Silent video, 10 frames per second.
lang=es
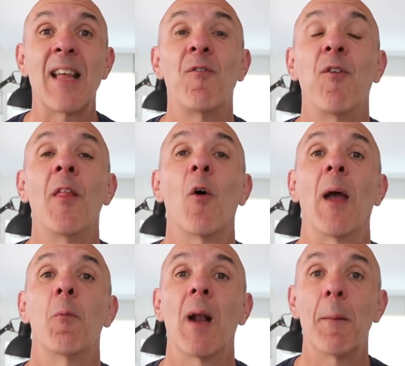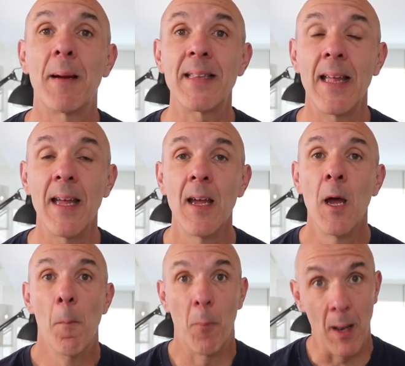influido en buena parte
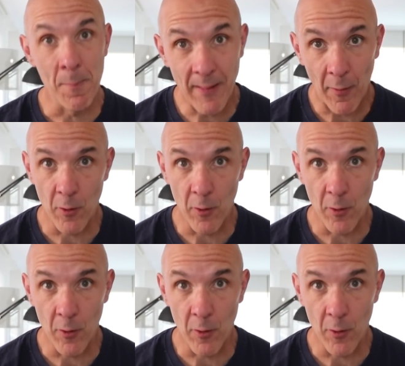por el método